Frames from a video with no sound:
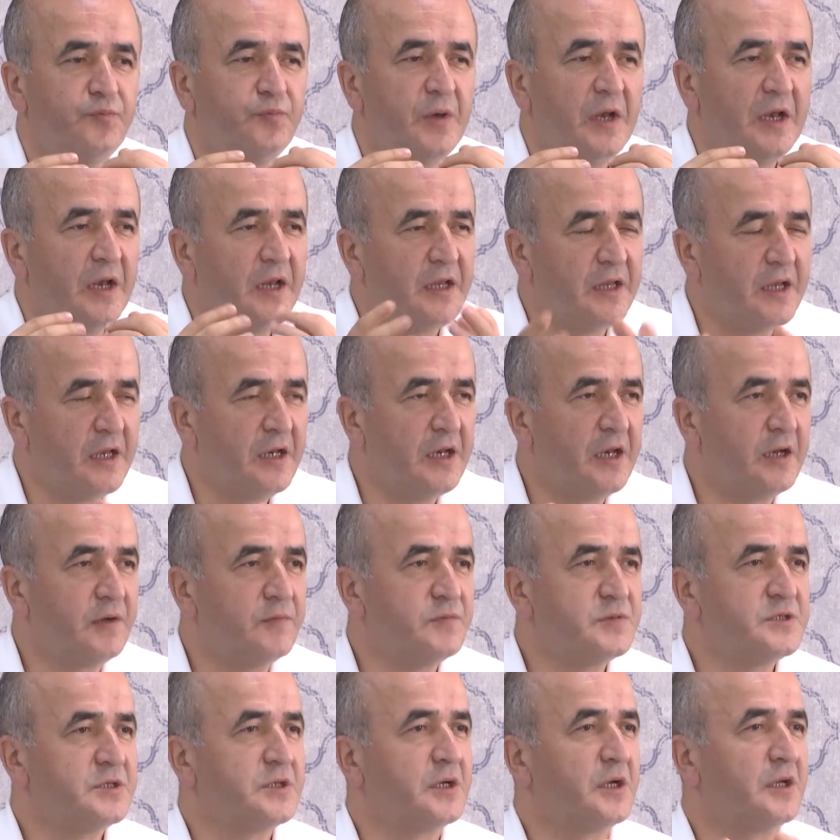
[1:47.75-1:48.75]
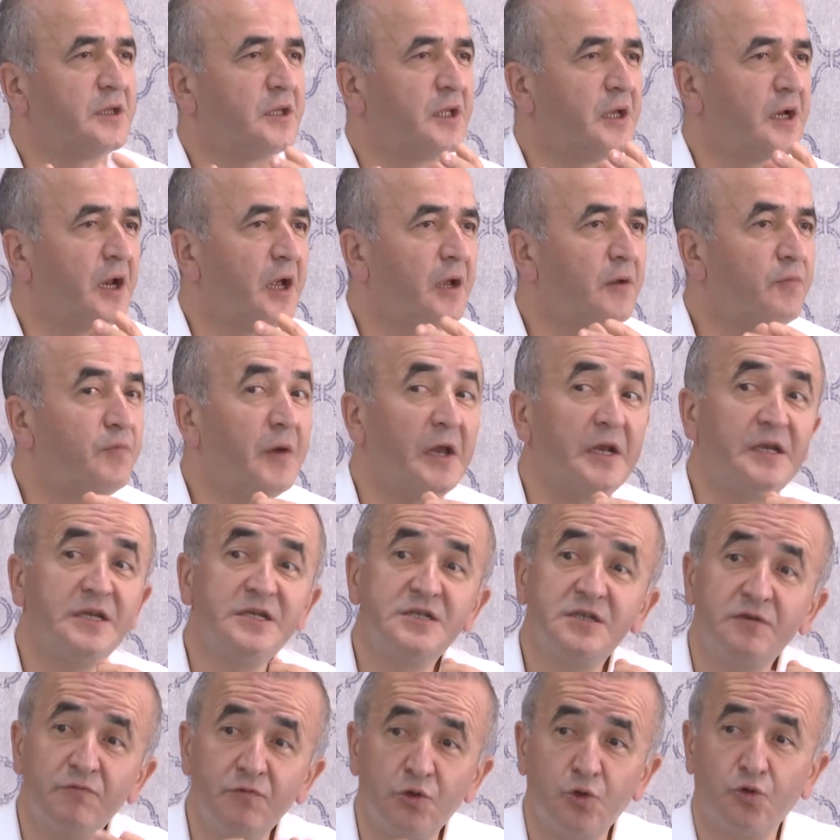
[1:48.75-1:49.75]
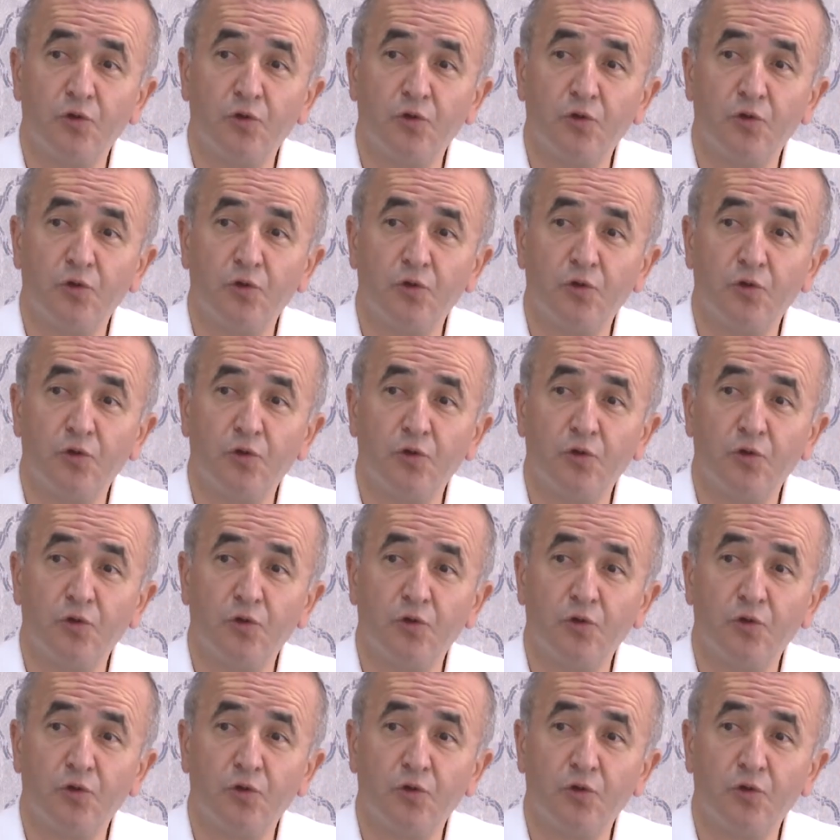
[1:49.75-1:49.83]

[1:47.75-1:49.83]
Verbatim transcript: belediyelerimizi katarak, belki sivil